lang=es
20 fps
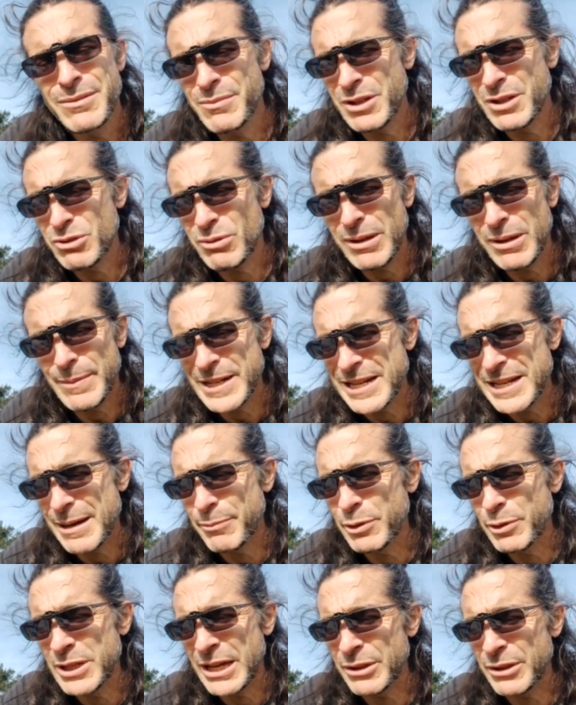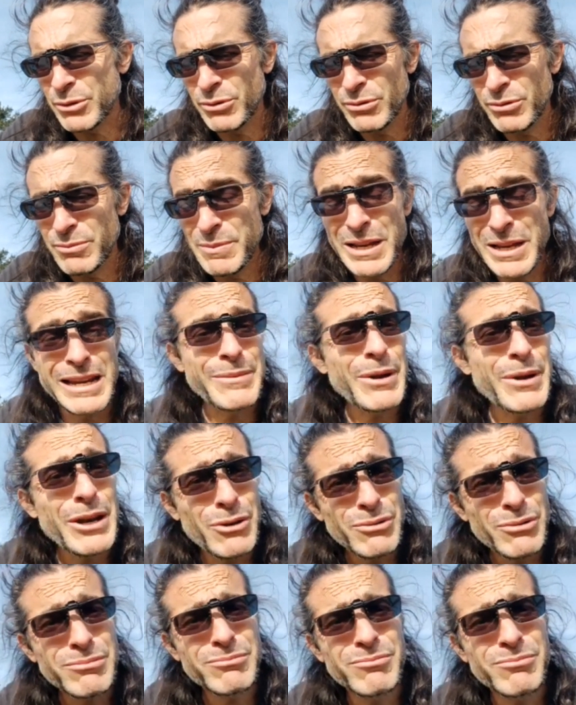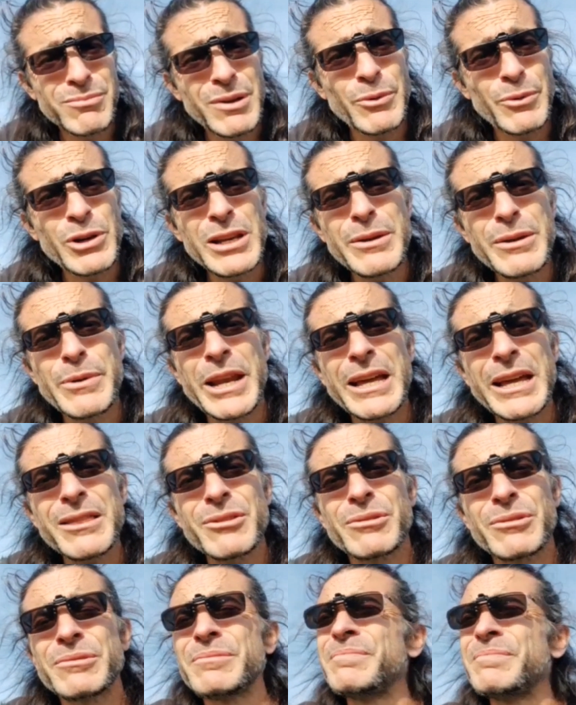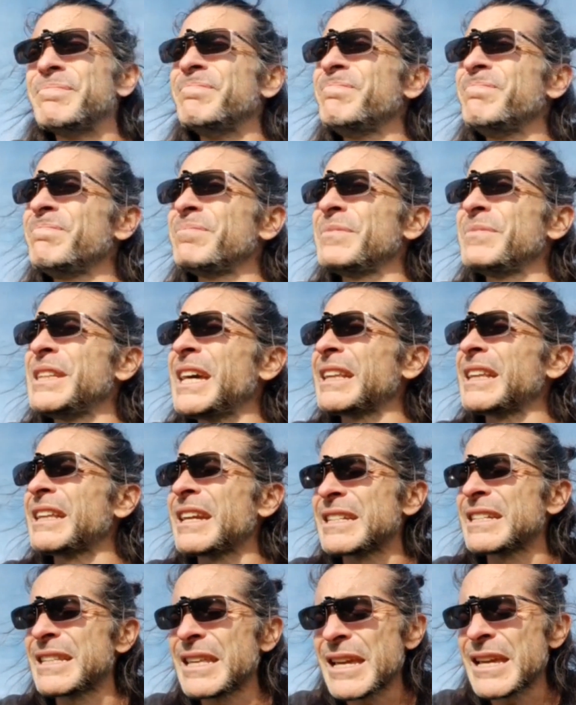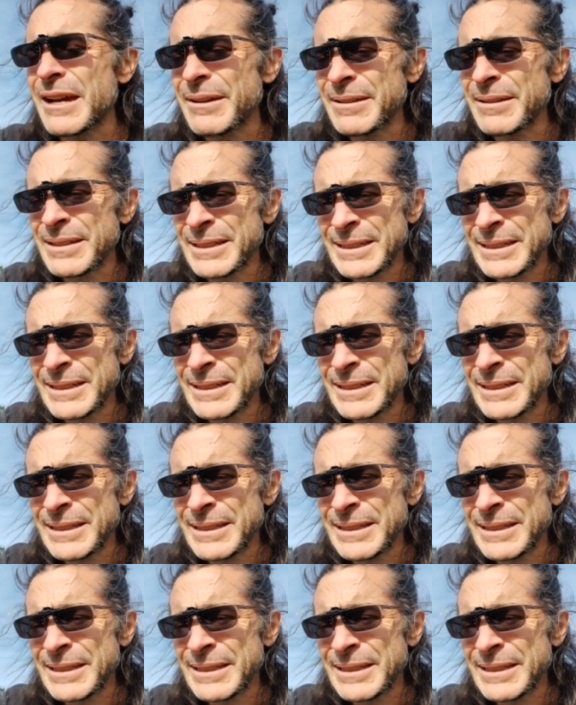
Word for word: me suda más la polla todo me libero me voy liberando día tras día